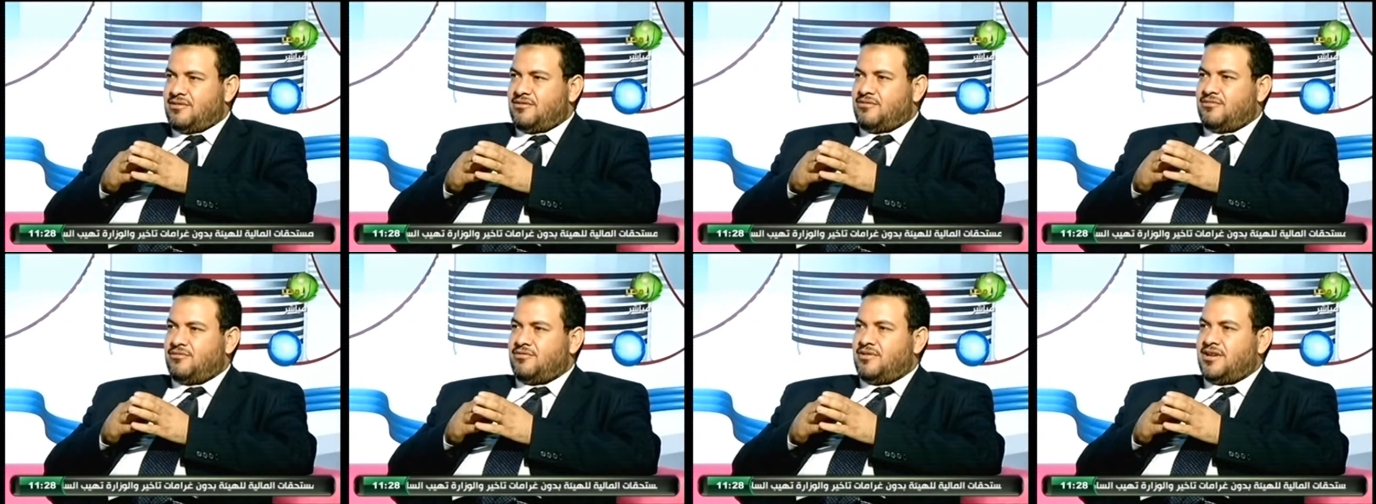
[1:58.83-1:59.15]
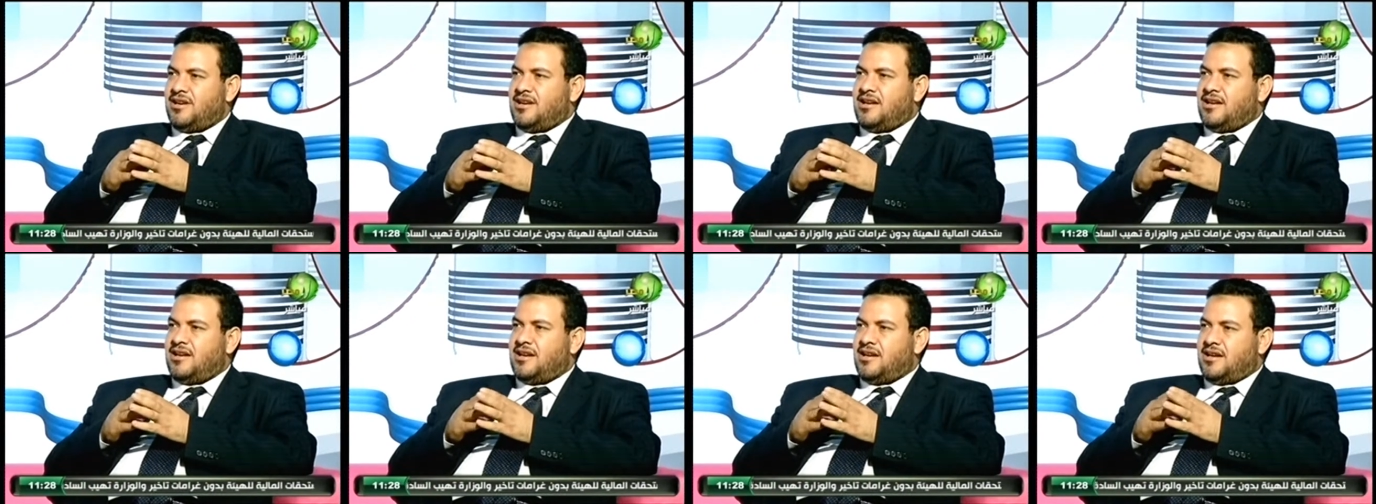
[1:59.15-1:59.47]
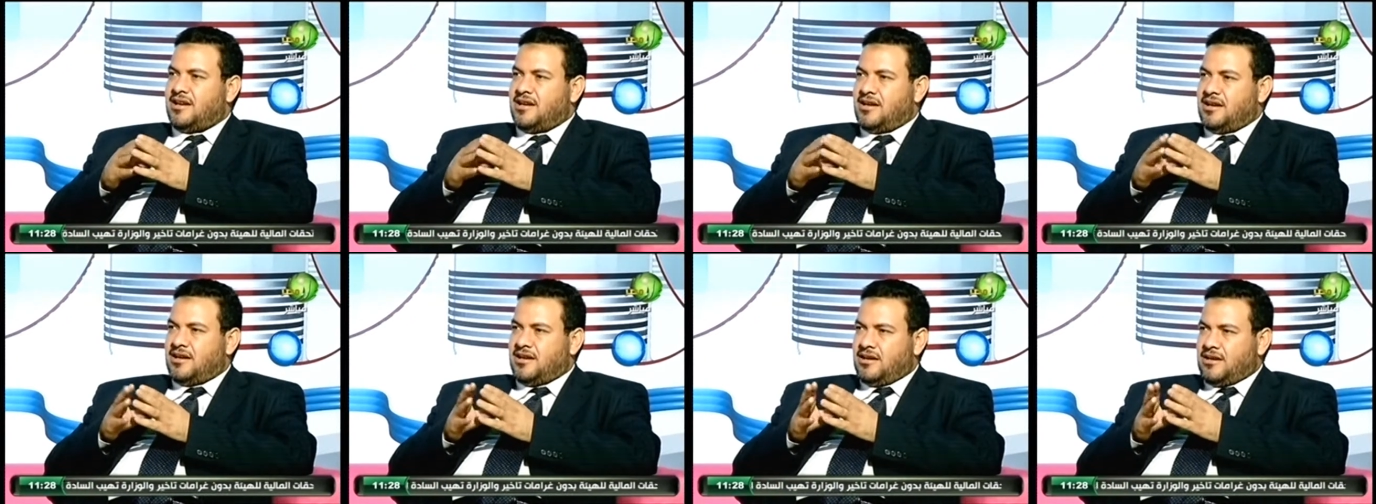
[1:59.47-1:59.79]

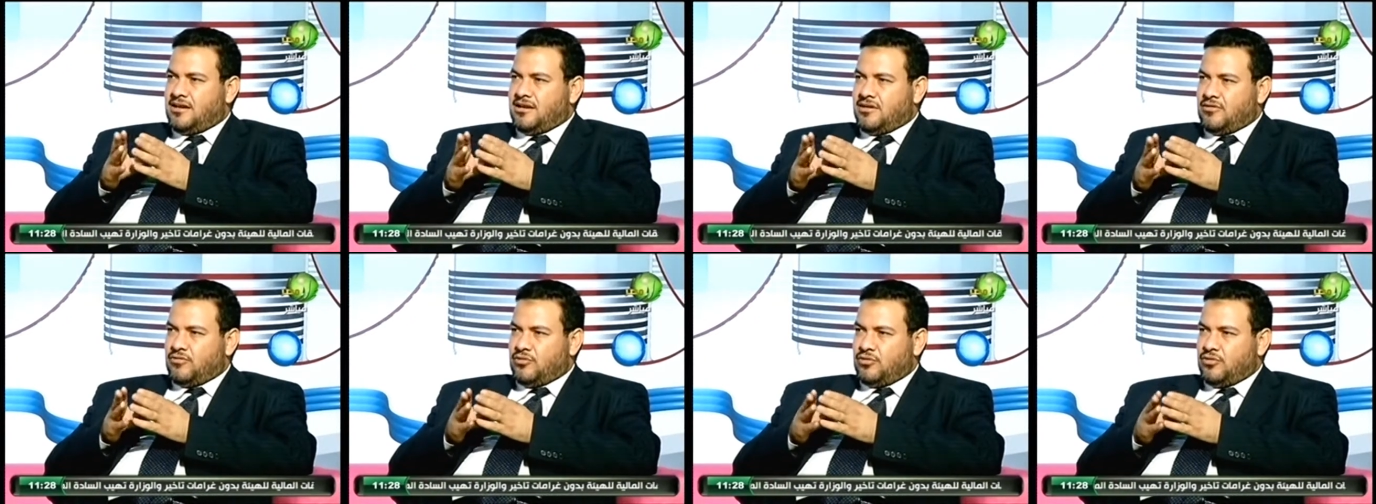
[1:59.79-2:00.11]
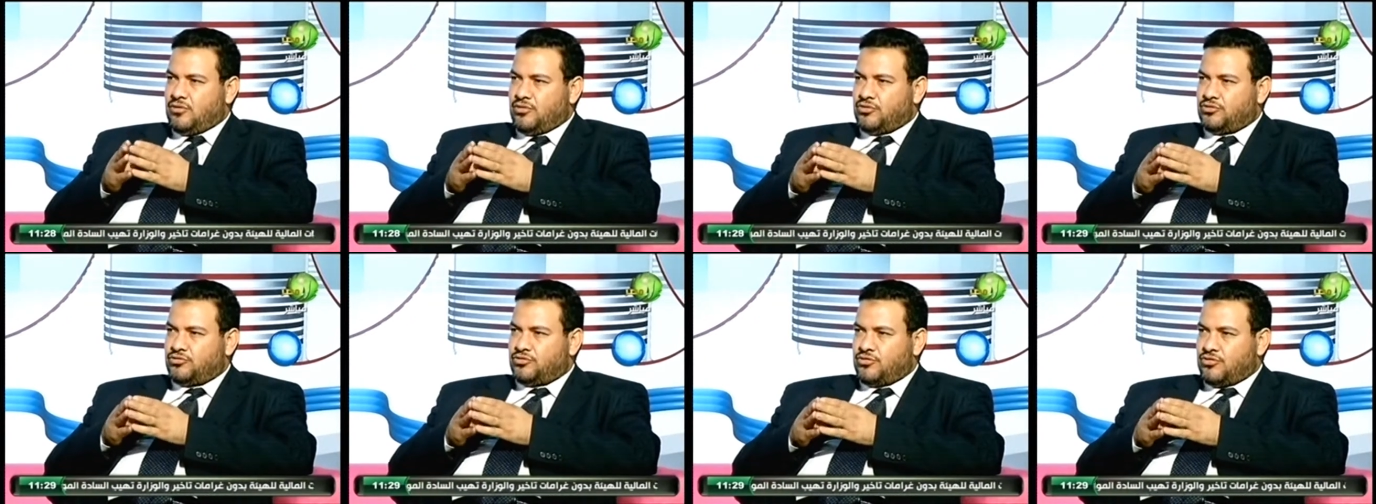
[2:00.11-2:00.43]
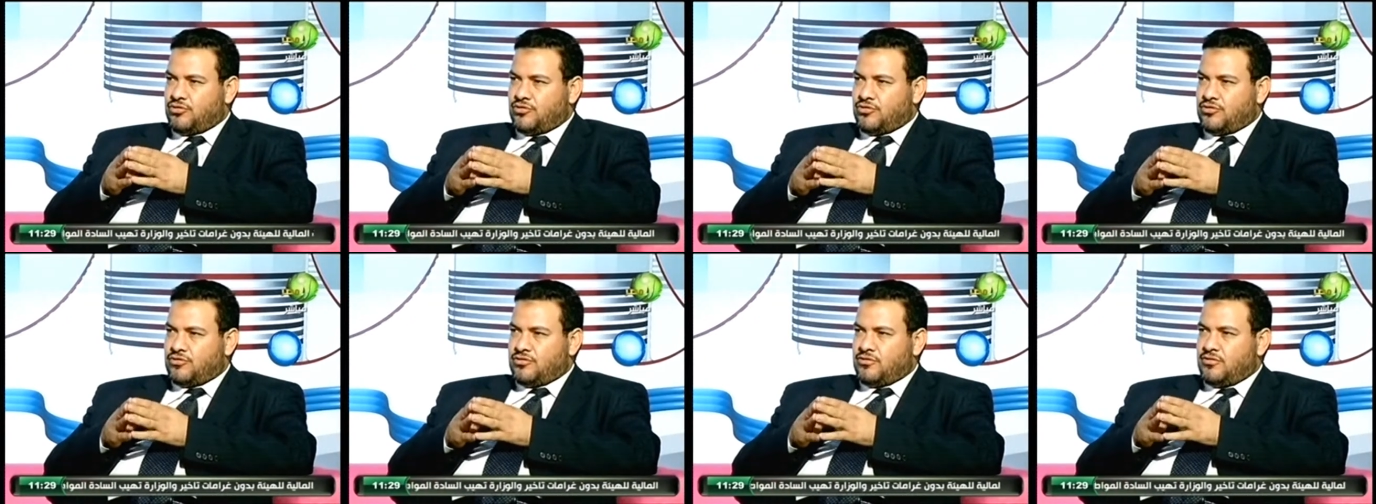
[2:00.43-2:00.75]

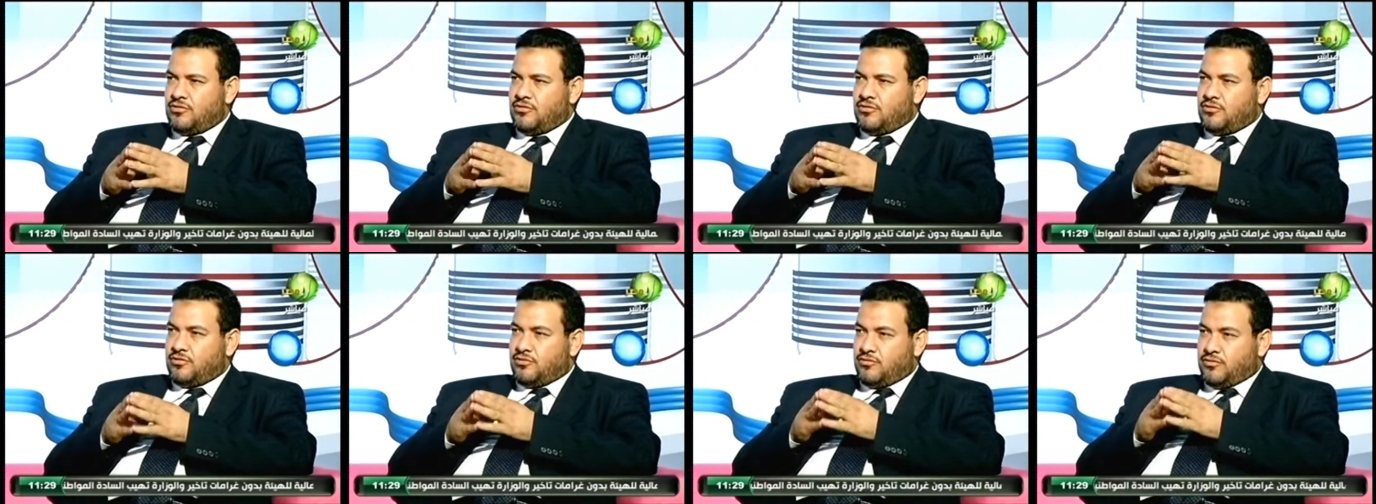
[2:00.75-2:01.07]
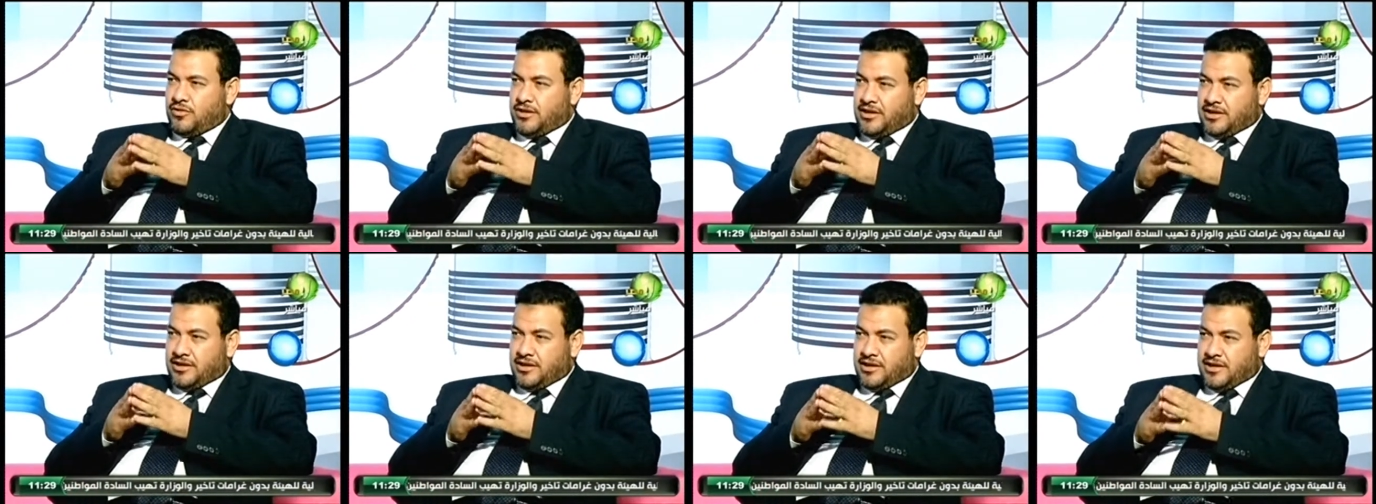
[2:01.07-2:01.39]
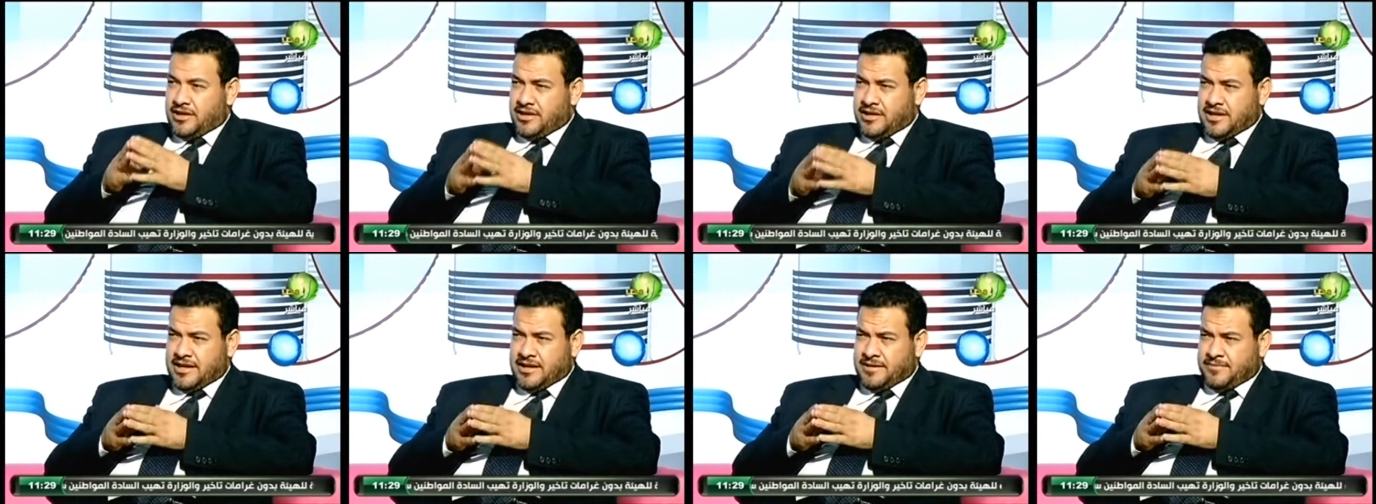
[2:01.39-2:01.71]
والأقصر
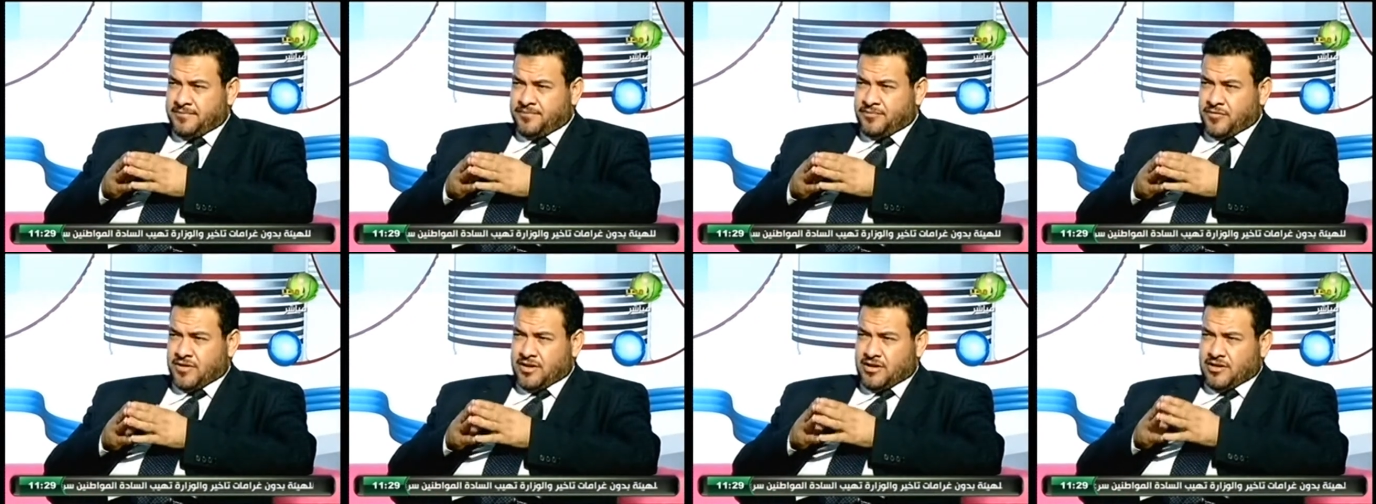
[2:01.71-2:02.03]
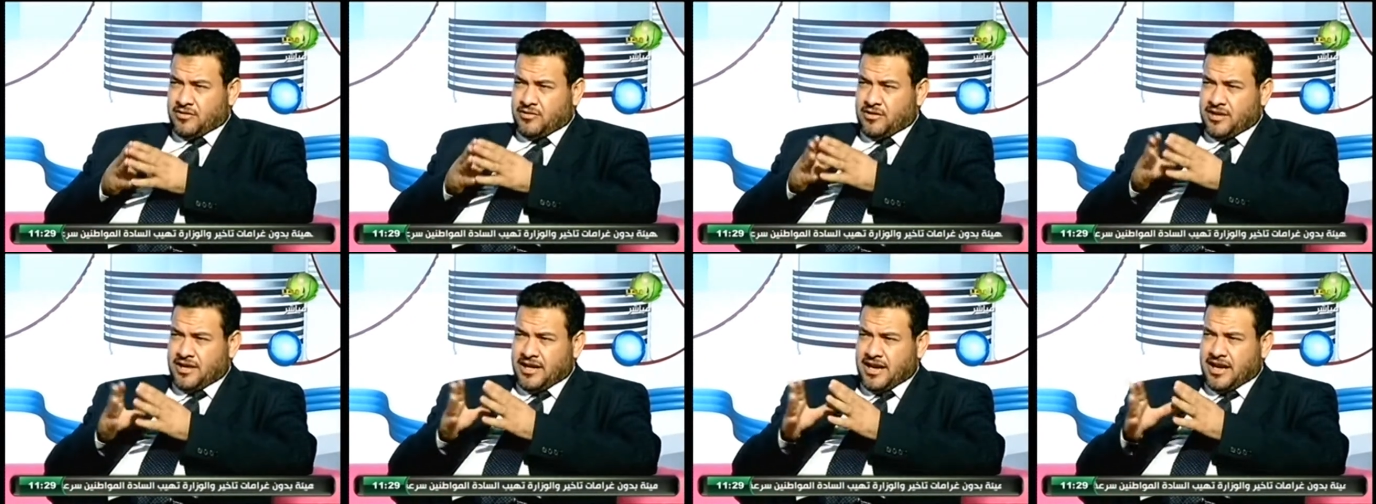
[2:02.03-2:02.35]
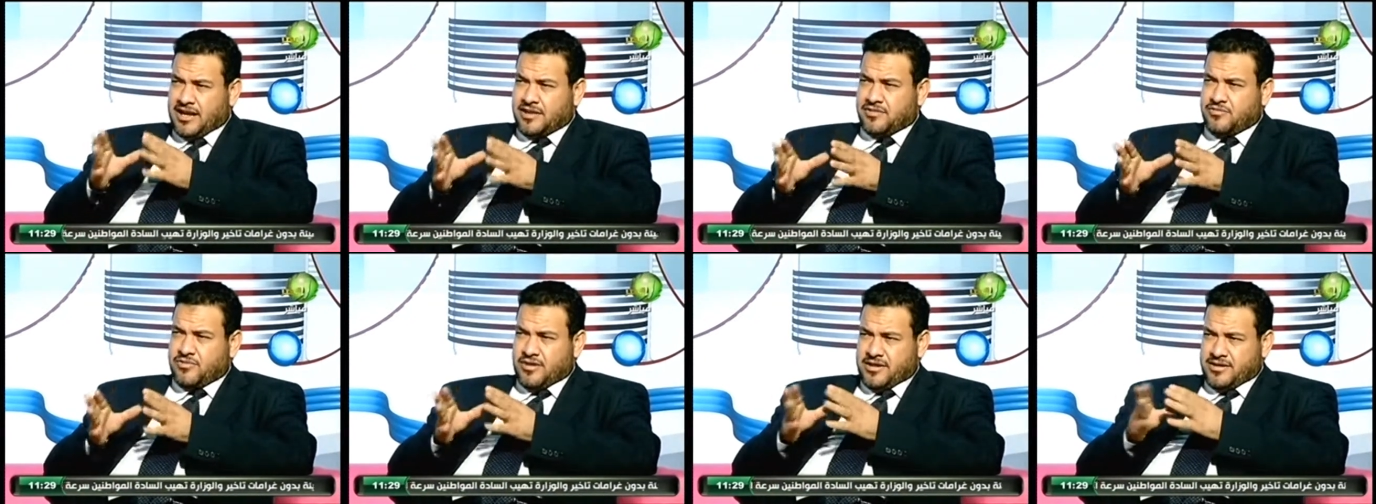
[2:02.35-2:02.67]
وإنا الى
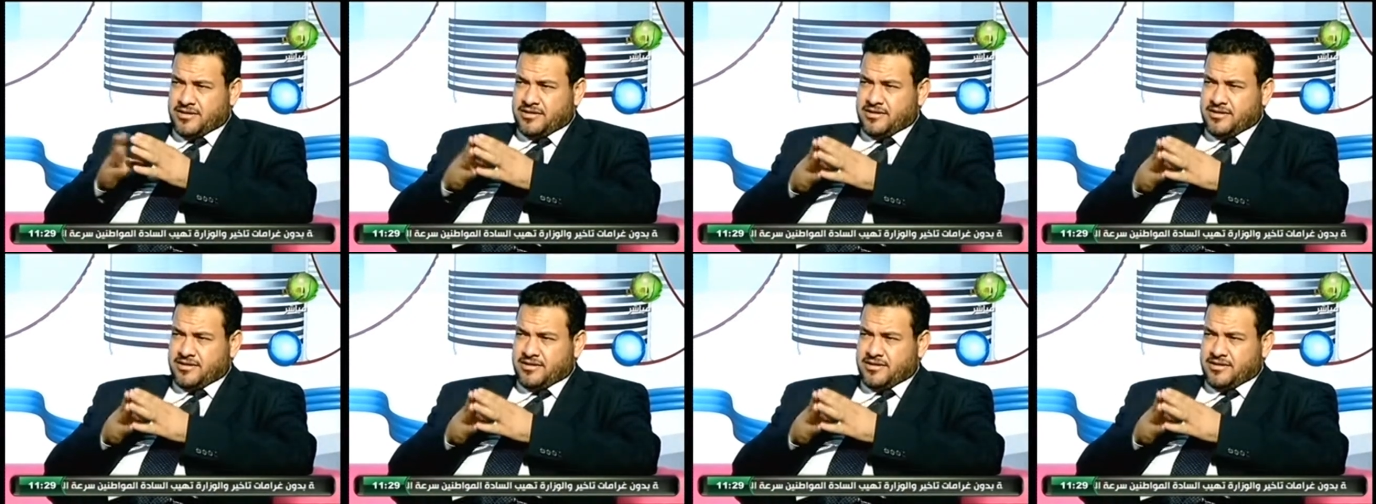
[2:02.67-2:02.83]
أسوان